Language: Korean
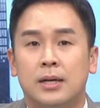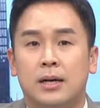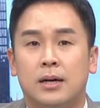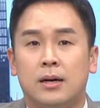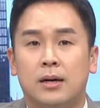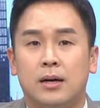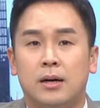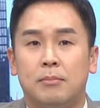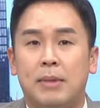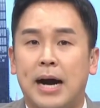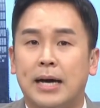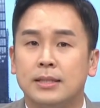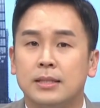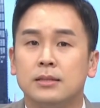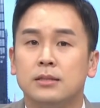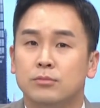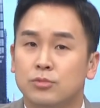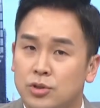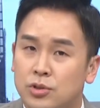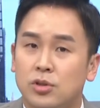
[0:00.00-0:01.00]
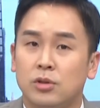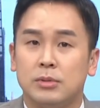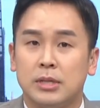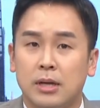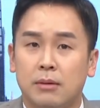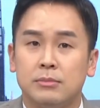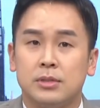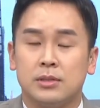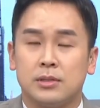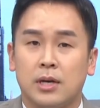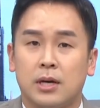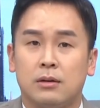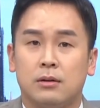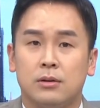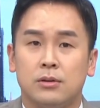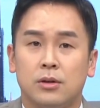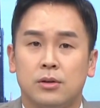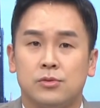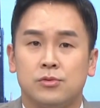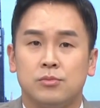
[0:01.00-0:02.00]
어, 많은 의문점이 남는
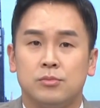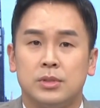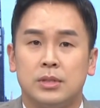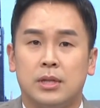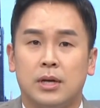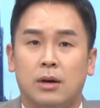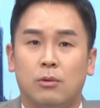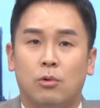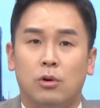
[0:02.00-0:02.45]
사건이었습니다.